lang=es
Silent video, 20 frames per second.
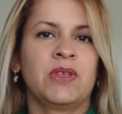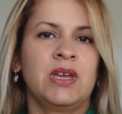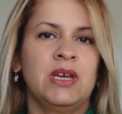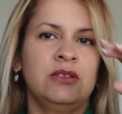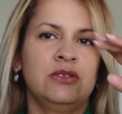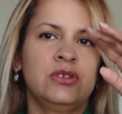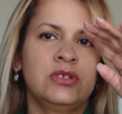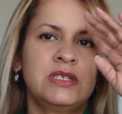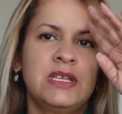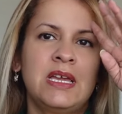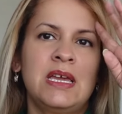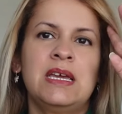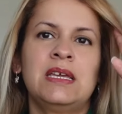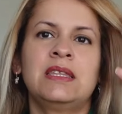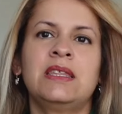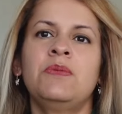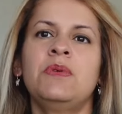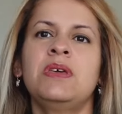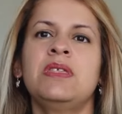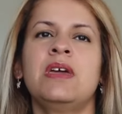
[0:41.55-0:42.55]
Entonces
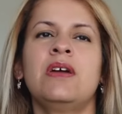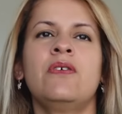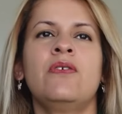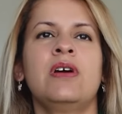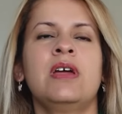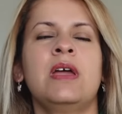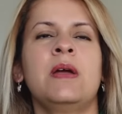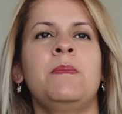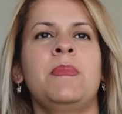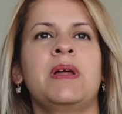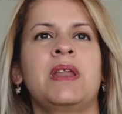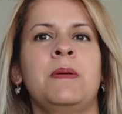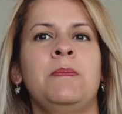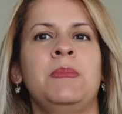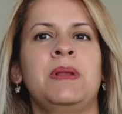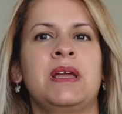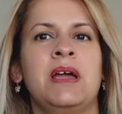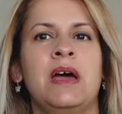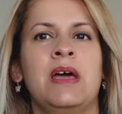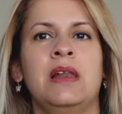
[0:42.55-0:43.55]
este video es para
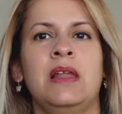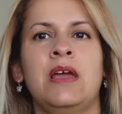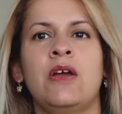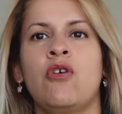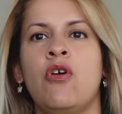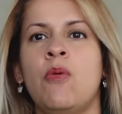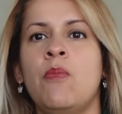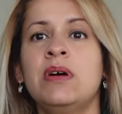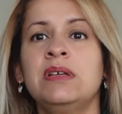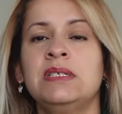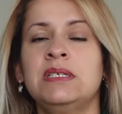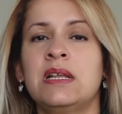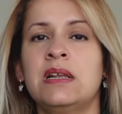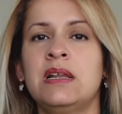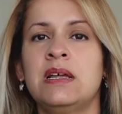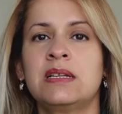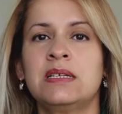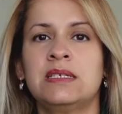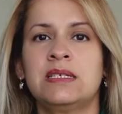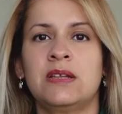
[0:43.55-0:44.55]
explicarles cómo hacer
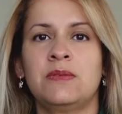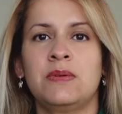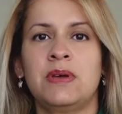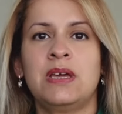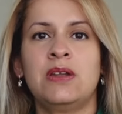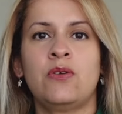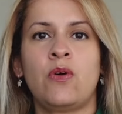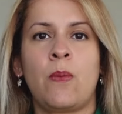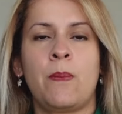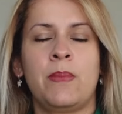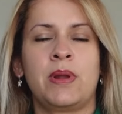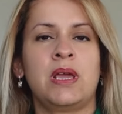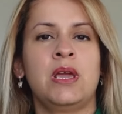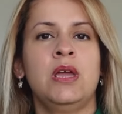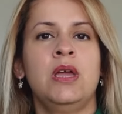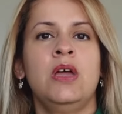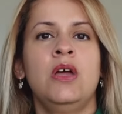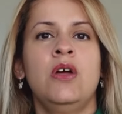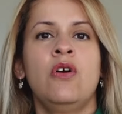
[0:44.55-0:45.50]
la reserva de nombre,